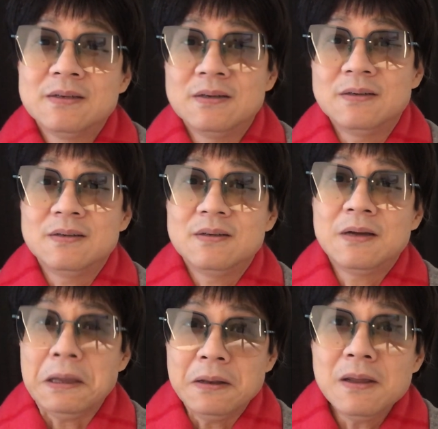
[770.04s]
这个
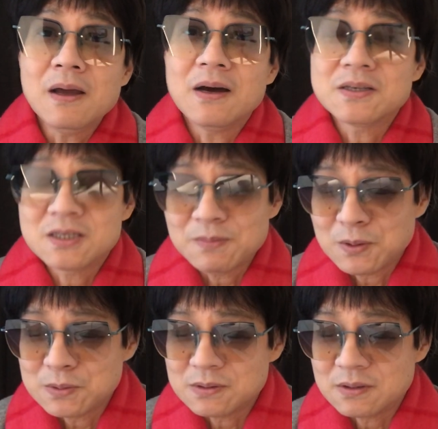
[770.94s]
给力啊，细
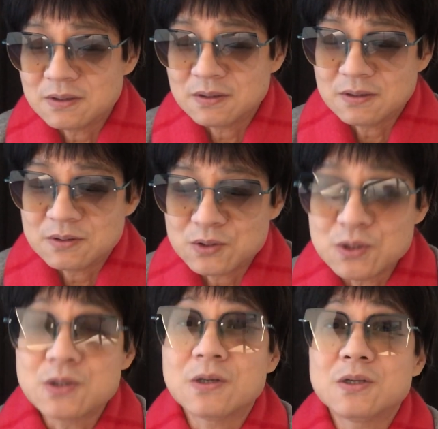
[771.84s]
胞子的这个
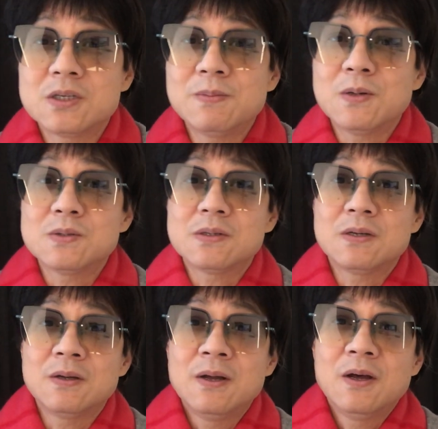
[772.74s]
支持和细胞子
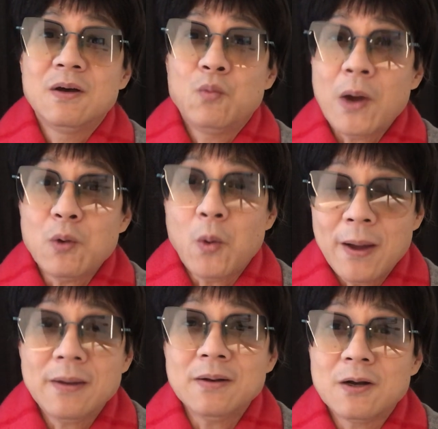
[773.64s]
的外
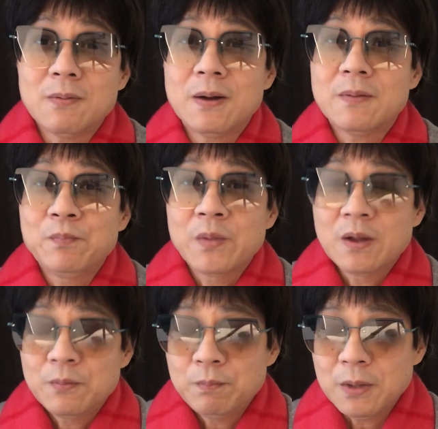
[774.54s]
援，你知道吧？
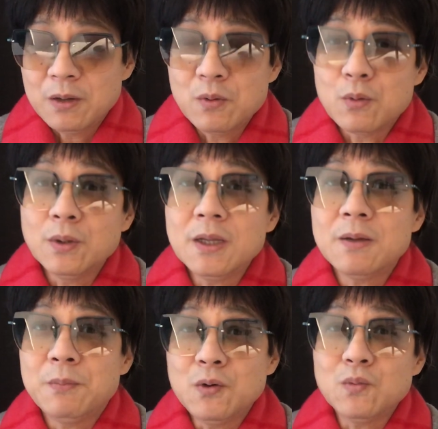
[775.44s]
美国国
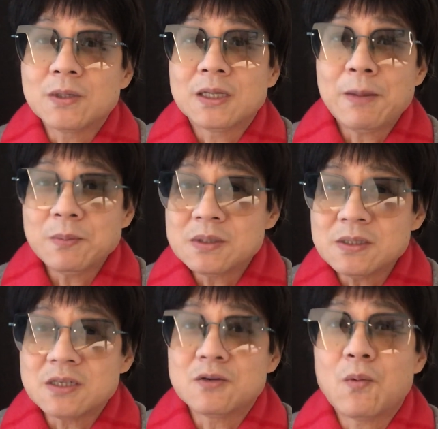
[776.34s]
内民主党他们
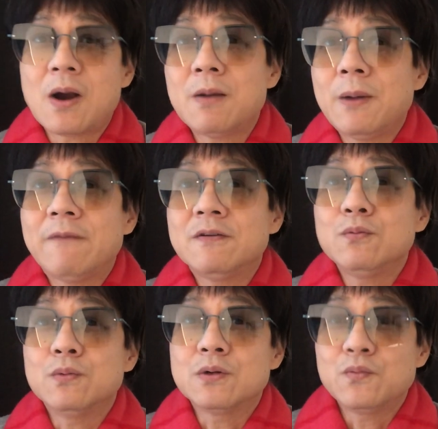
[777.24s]
自己只玩了百分
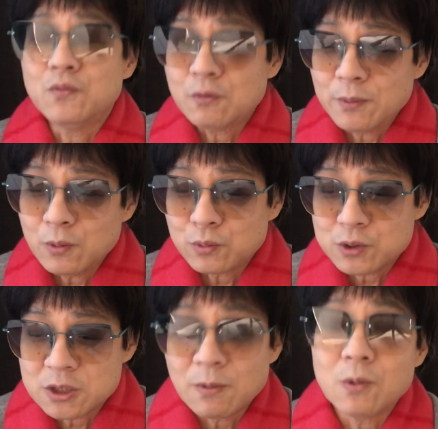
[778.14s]
之五十。如果没有
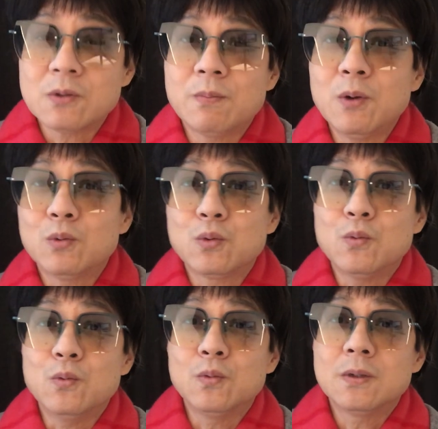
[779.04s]
细胞子，没有
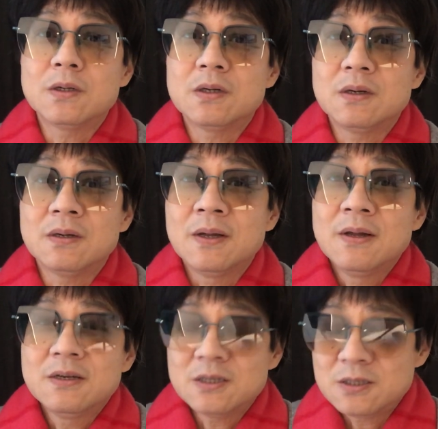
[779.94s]
土工的这个
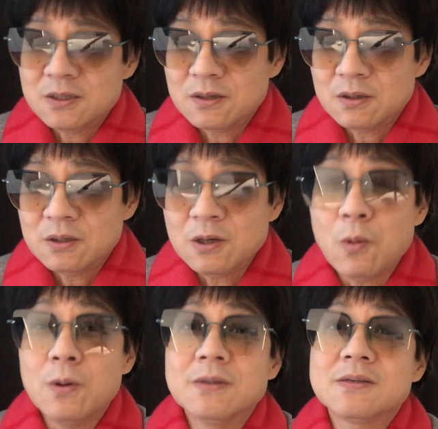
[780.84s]
这些个
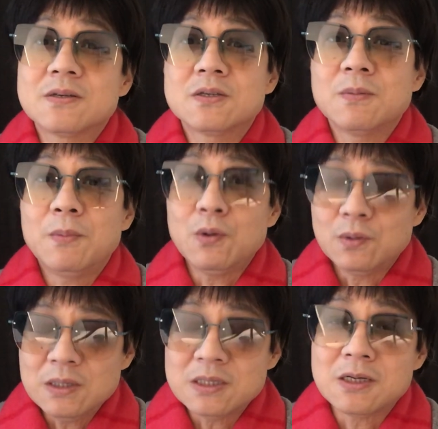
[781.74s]
幺蛾子的事情，没
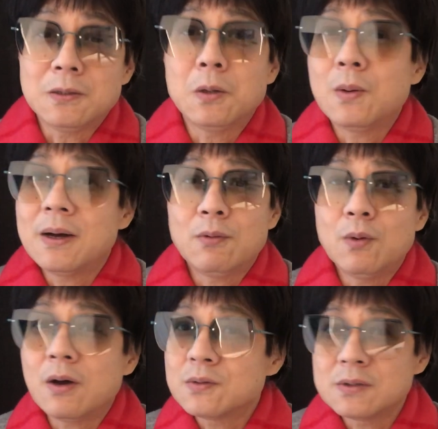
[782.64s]
有疫情的话，
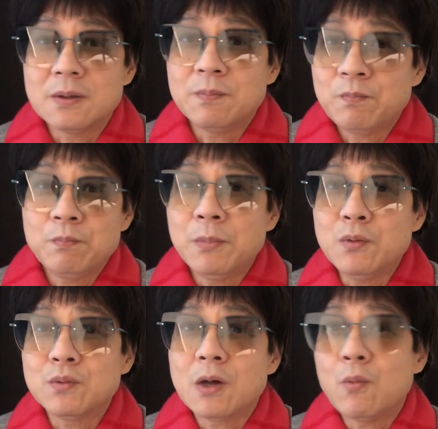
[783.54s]
我告诉你，
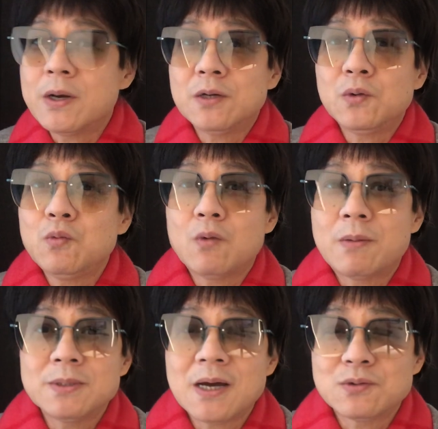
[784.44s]
民主党玩西
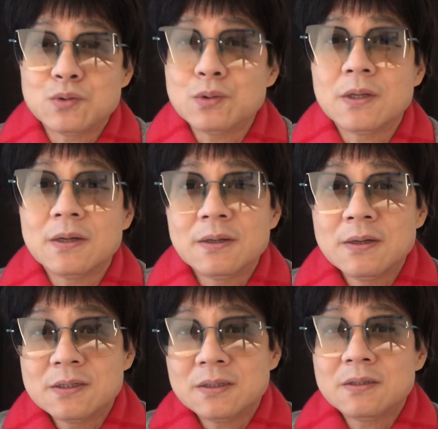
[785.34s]
玩不下去的。
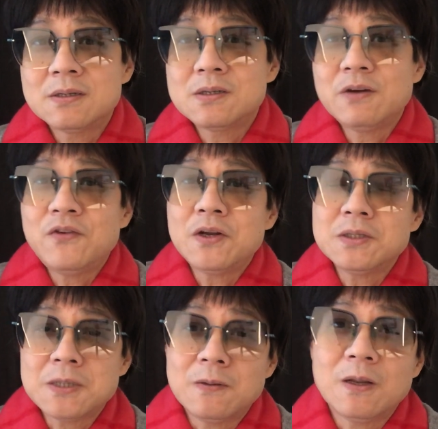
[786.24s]
这个这是个非
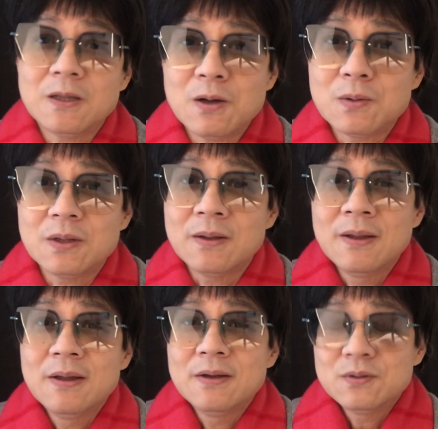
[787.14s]
常简单的道理。
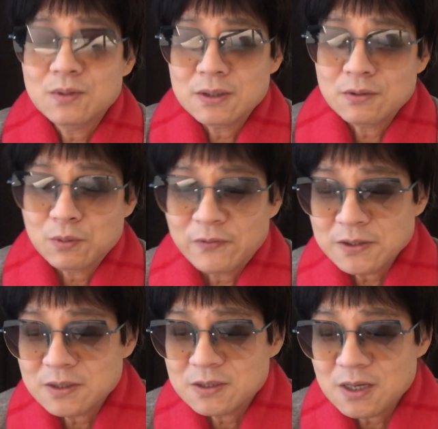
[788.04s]
所以你会
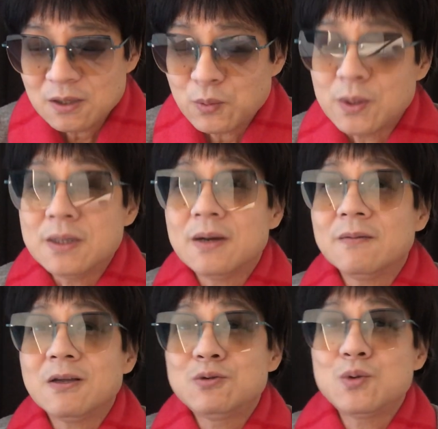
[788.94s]
发现，这样的文
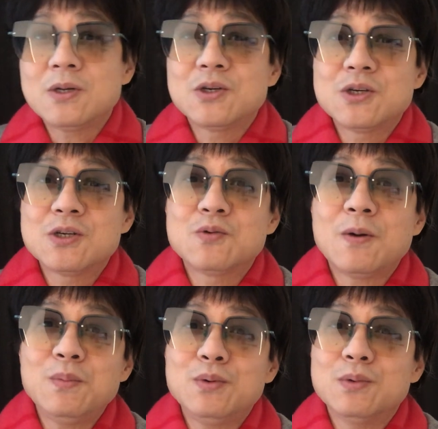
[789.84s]
章他居然是支持
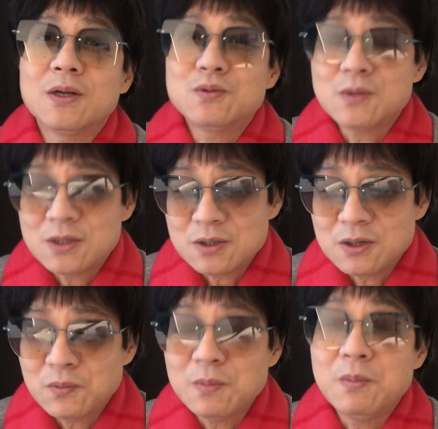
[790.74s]
川普的，居然
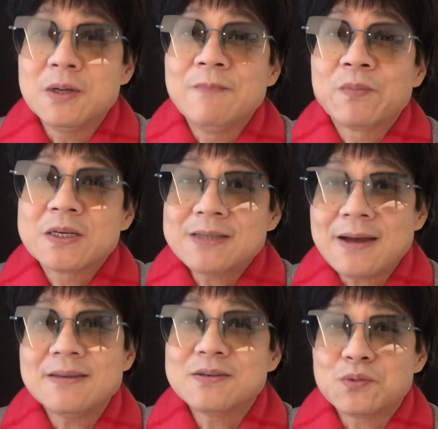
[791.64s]
认为
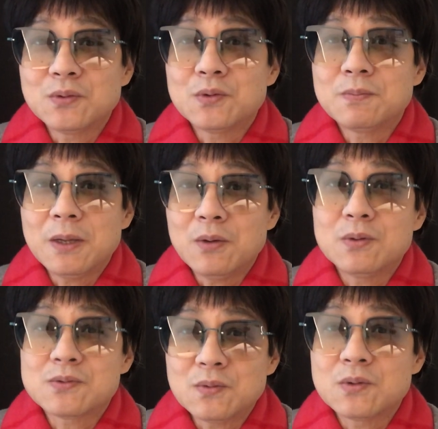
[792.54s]
下一届总统美国
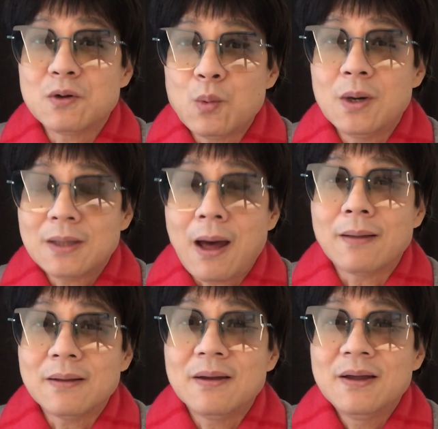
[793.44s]
的总统是共和
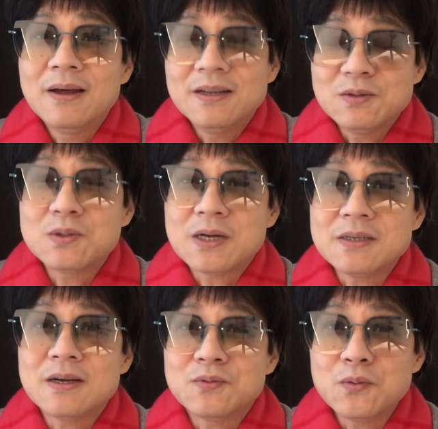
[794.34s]
党的。你就
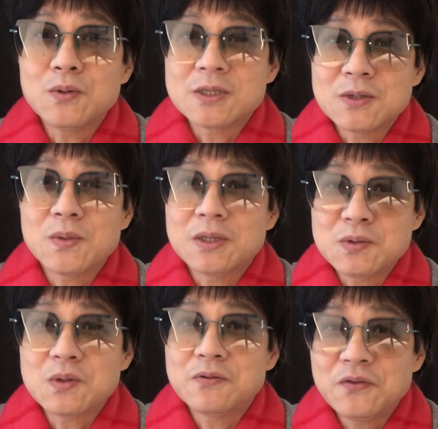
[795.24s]
想想，中国的情况
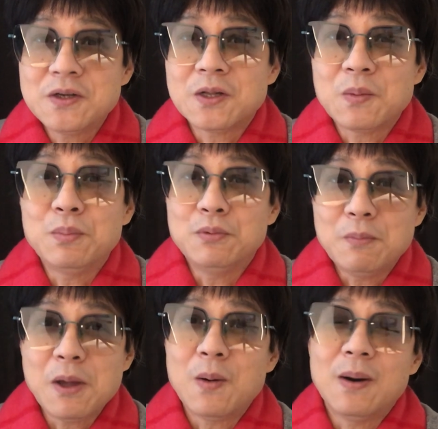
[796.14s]
的确是非常的不
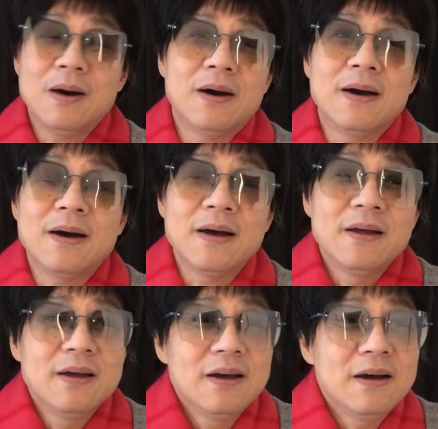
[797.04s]
妙啊。
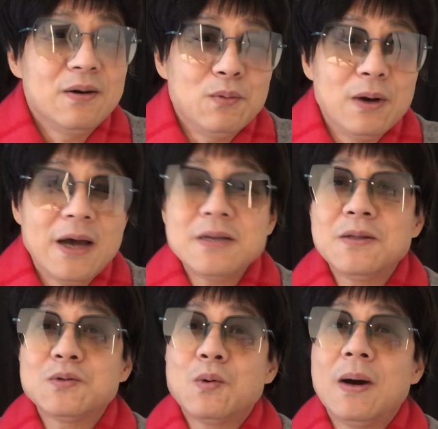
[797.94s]
我还是
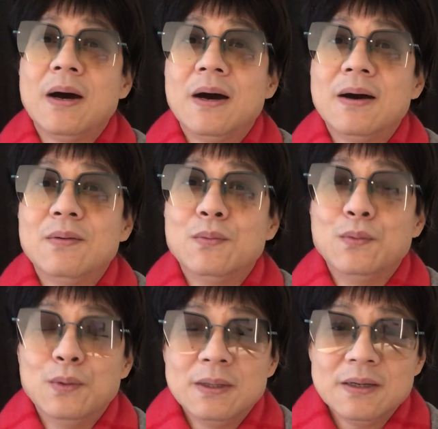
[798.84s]
那句话啊，
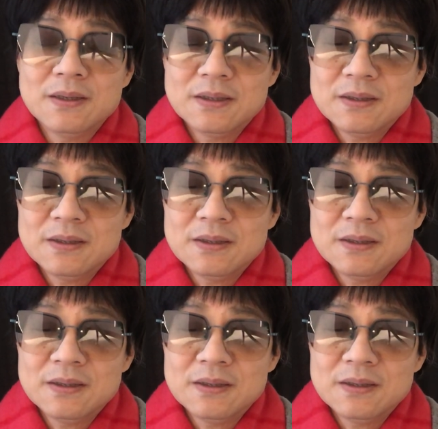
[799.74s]
我呢，